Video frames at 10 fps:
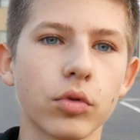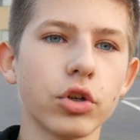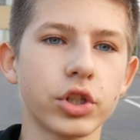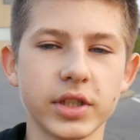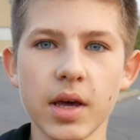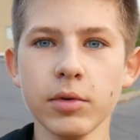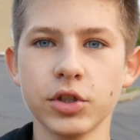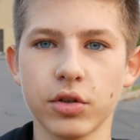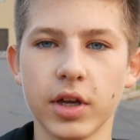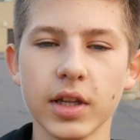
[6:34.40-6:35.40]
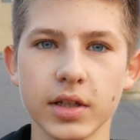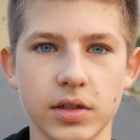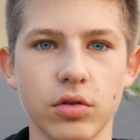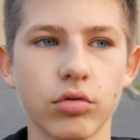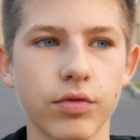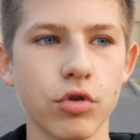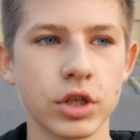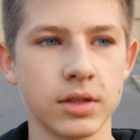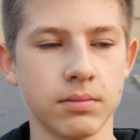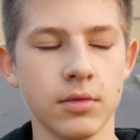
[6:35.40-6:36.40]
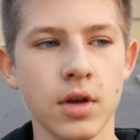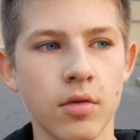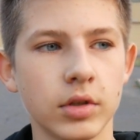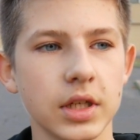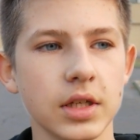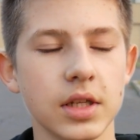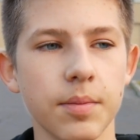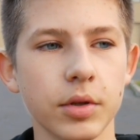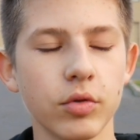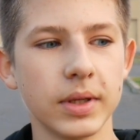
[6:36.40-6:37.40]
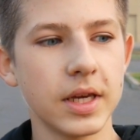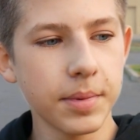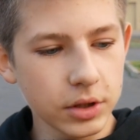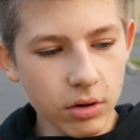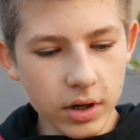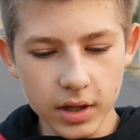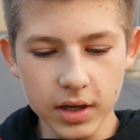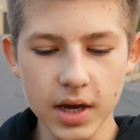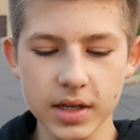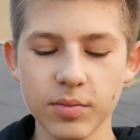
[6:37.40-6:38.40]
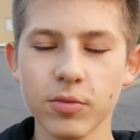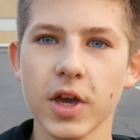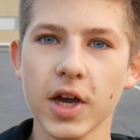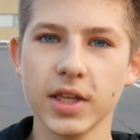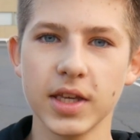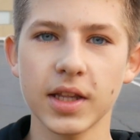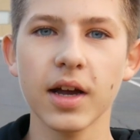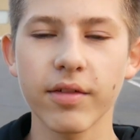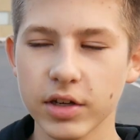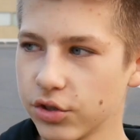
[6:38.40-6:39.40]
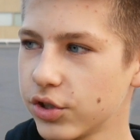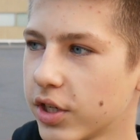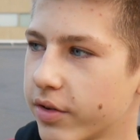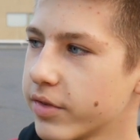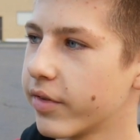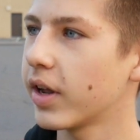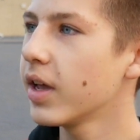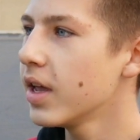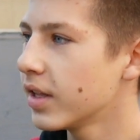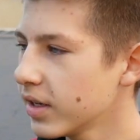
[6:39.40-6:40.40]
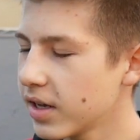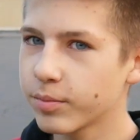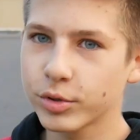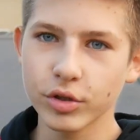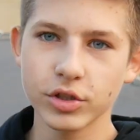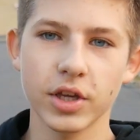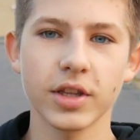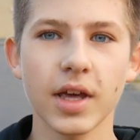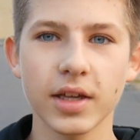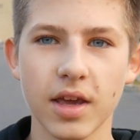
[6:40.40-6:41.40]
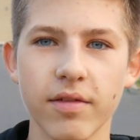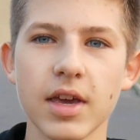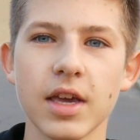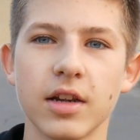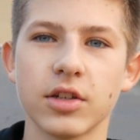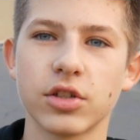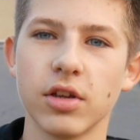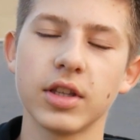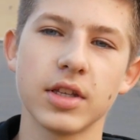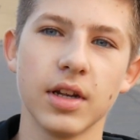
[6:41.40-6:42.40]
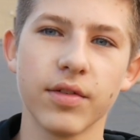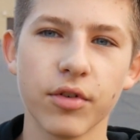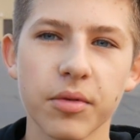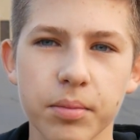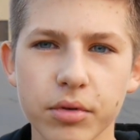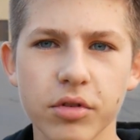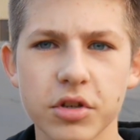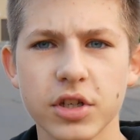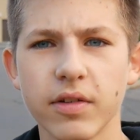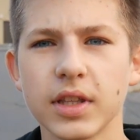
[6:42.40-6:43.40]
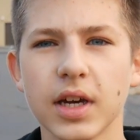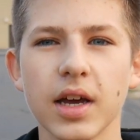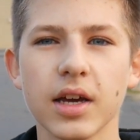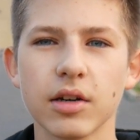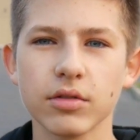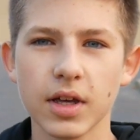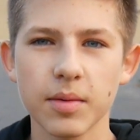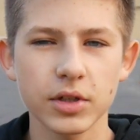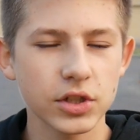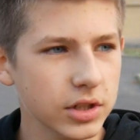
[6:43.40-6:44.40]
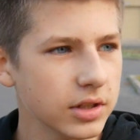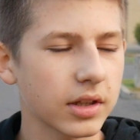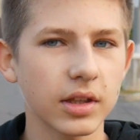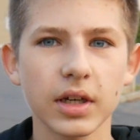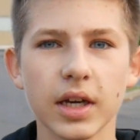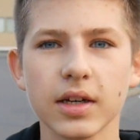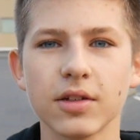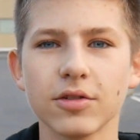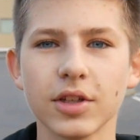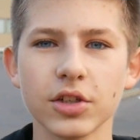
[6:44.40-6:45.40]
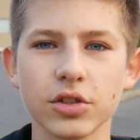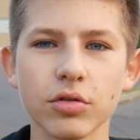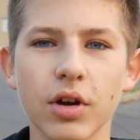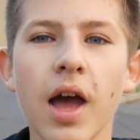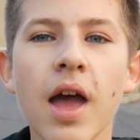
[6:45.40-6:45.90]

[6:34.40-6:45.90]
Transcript: то же самое, что Galaxy Note 8. Вот если подумать, я потрогал, и они у меня одинаковые ощущения вызвали. Знаете, обзорщики так навеяли, что это телефон будущего. Такая крутая машина, такая крутая штука.